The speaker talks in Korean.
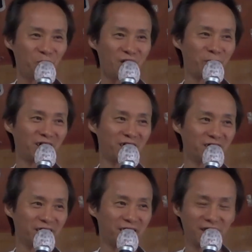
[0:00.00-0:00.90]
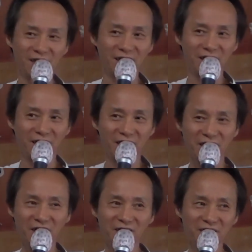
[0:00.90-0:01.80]
우리가 만드는데?
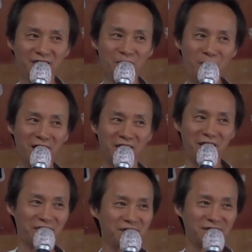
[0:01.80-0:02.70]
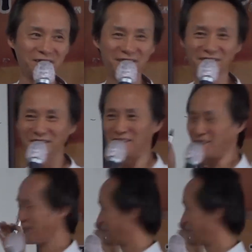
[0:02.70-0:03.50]
자기들은 음만 가져갔어요. 예.